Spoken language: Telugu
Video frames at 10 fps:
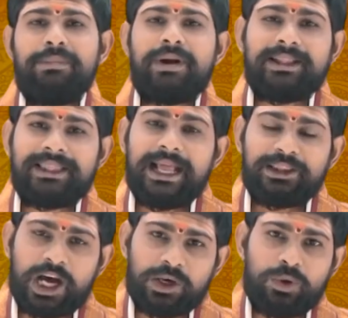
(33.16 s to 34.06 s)
మనం అంత ఆ
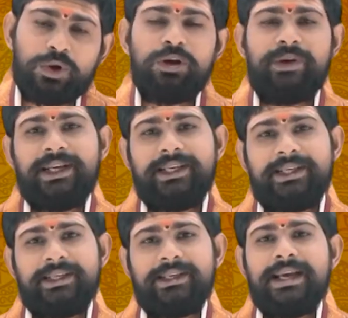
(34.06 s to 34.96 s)
తార్ రోడ్లో వెళ్ళి
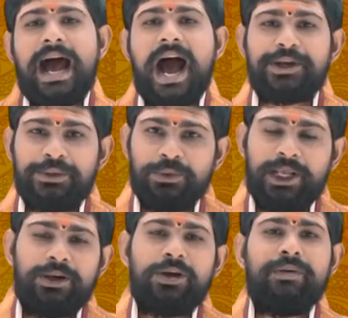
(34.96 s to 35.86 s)
ఆ క్యూ
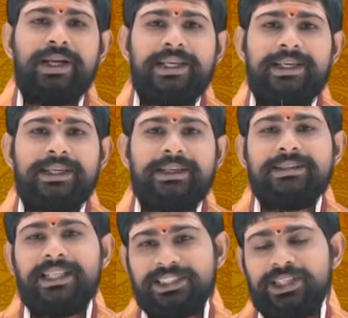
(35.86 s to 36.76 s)
లైన్లో వెళ్ళి
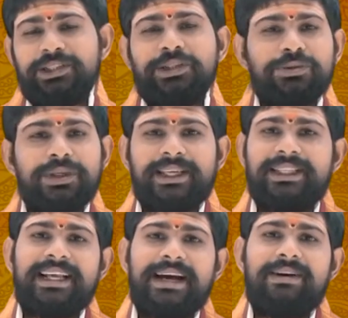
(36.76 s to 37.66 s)
దర్శనం చేసుకుని
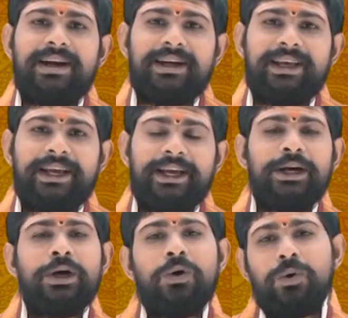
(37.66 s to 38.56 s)
కిందకి రావాలంటే
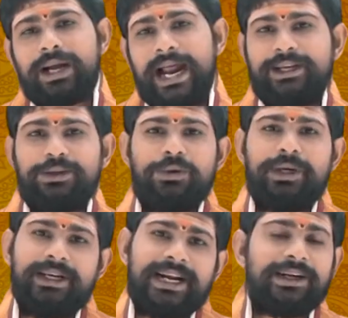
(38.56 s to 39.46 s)
ఓ గంట
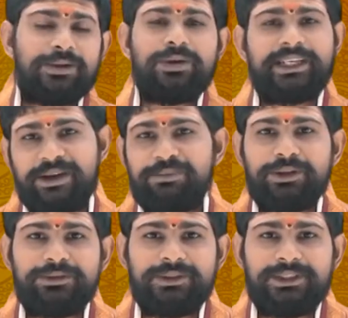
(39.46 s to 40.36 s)
రెండు గంటలో టైం
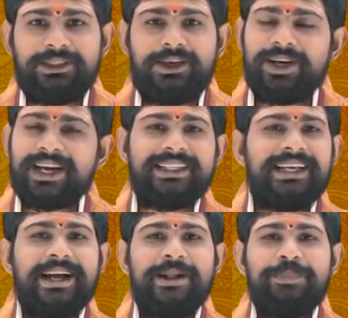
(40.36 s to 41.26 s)
పడుతుంది అవునా
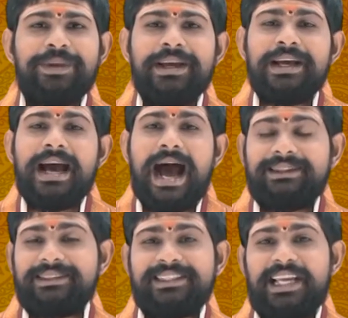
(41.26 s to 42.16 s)
కదా
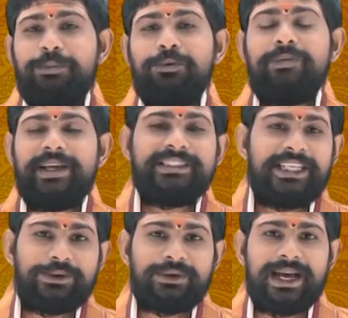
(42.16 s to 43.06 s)
అంతసేపు వెయిట్
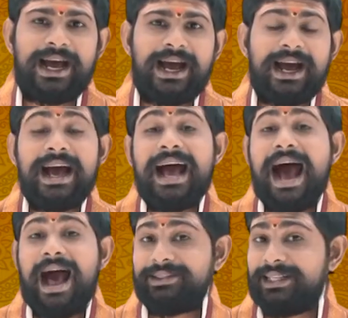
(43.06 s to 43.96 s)
చేయకుండా
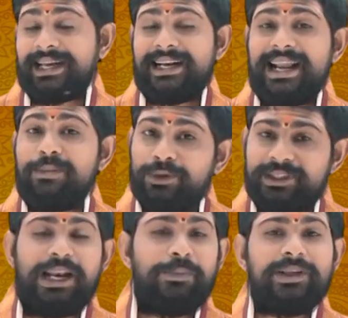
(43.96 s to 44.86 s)
అందరికన్నా
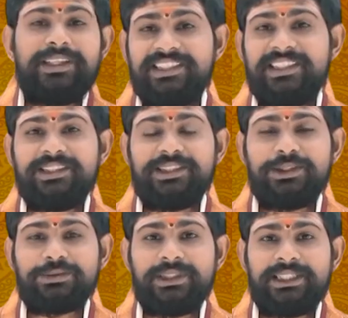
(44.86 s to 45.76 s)
ముందర వెళ్ళిపోయి దర్శనం
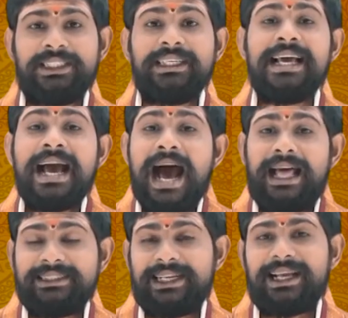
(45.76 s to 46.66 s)
చేసేసుకుని
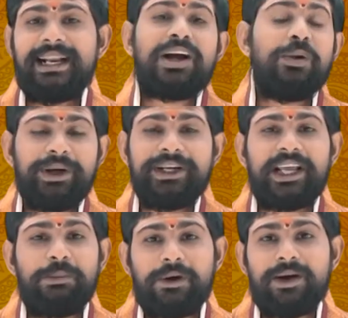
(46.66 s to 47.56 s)
అందరికన్నా గమ్మున ఇంటికి
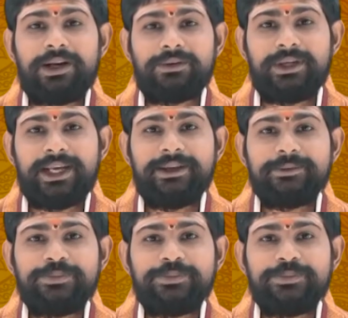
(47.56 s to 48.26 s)
వెళ్ళిపోవాలనుకుంటే